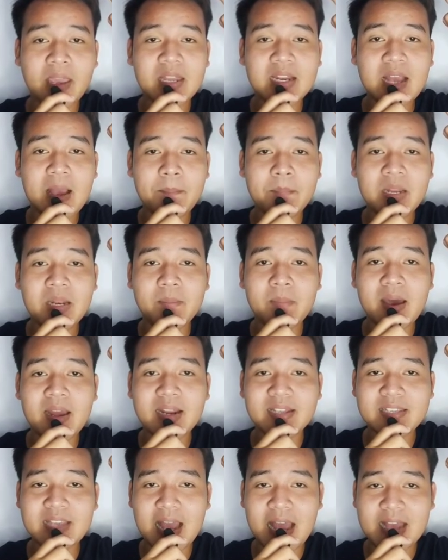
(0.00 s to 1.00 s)
pengen ngambil
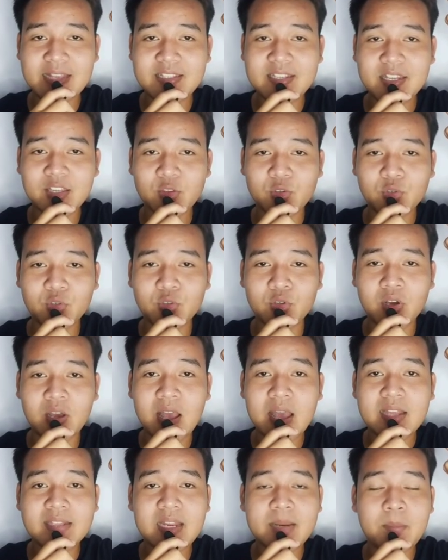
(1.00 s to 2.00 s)
barangnya aja tuh
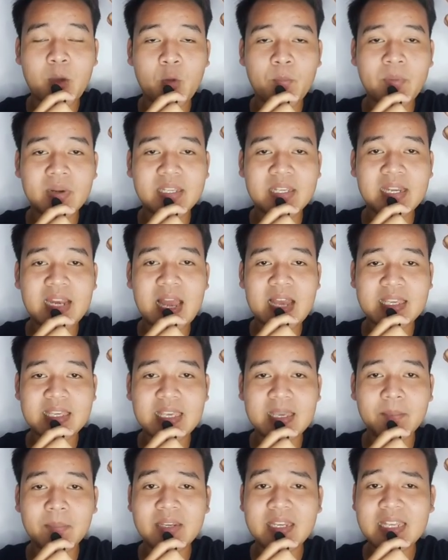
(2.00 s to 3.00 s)
dan mau pergi
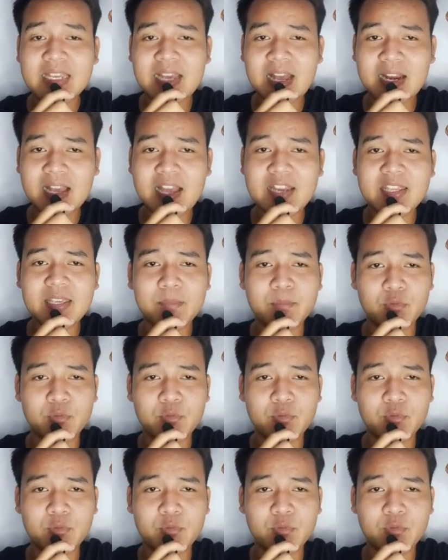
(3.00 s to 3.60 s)
lagi meninggalkan